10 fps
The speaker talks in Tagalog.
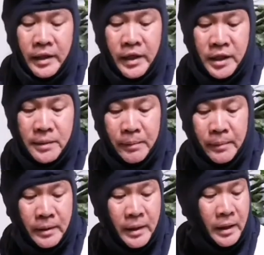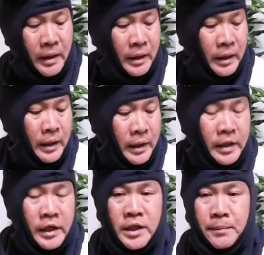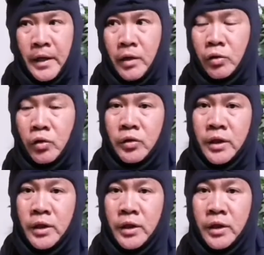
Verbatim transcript: Ini na ini-spray ko to